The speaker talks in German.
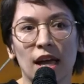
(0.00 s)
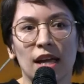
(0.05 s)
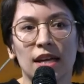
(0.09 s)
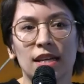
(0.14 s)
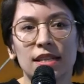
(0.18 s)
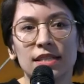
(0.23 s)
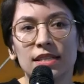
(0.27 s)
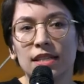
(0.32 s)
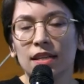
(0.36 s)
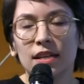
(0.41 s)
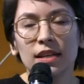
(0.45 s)

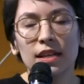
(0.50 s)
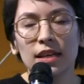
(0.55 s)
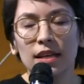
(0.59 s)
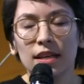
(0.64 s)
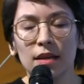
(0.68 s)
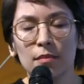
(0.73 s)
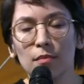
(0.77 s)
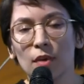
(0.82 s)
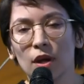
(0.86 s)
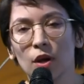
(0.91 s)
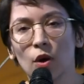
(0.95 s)
die sich
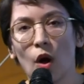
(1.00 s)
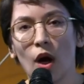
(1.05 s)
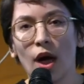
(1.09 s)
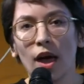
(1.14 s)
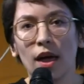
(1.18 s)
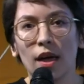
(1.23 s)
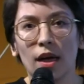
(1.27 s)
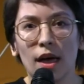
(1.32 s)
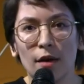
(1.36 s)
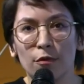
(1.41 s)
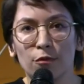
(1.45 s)
nicht immer
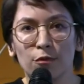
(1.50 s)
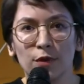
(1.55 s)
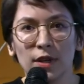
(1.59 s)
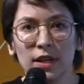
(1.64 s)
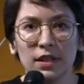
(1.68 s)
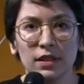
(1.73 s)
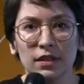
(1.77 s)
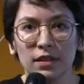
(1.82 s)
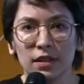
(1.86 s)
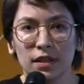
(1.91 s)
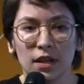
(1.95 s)
neu
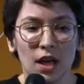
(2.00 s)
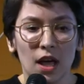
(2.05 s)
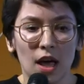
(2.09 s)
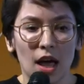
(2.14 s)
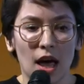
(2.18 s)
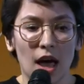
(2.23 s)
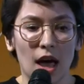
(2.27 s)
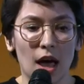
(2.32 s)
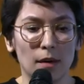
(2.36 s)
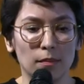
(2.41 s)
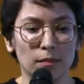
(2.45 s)
erfinden
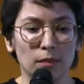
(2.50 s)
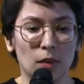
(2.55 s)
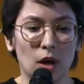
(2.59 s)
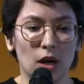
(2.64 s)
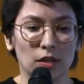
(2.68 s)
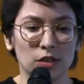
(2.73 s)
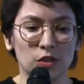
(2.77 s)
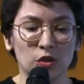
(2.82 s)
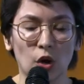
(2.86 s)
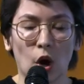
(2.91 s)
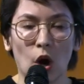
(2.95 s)
ähm,
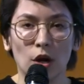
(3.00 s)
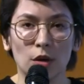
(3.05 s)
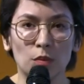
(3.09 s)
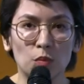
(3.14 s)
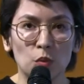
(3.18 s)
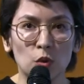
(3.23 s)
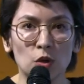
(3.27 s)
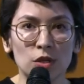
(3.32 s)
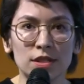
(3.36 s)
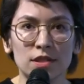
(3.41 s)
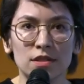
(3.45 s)
äh, sollen
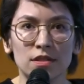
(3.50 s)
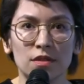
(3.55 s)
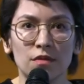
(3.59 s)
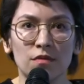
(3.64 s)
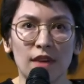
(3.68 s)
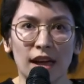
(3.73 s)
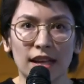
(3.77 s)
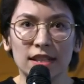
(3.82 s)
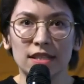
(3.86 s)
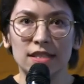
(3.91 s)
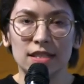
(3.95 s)

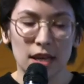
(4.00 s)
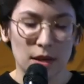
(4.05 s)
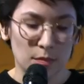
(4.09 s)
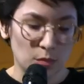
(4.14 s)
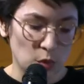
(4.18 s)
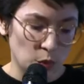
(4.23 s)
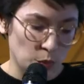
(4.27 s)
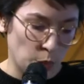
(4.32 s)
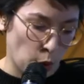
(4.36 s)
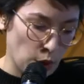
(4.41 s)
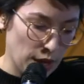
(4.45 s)
müssen, wenn es
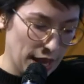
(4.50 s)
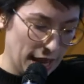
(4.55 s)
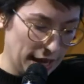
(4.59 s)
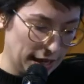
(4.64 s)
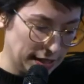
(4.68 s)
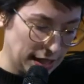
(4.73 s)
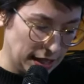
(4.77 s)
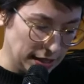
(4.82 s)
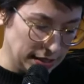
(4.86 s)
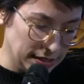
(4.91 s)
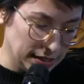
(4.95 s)
eben um
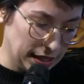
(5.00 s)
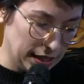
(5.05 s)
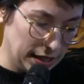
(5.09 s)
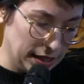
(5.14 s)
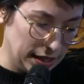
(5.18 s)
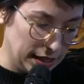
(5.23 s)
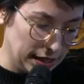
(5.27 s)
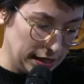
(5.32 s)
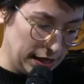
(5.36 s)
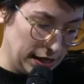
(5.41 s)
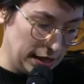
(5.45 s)

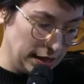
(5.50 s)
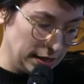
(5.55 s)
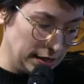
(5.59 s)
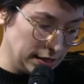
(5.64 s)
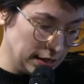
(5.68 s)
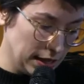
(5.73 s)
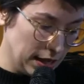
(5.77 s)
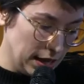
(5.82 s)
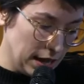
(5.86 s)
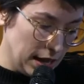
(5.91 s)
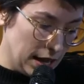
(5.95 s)
Projektanträge
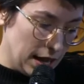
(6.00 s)
geht.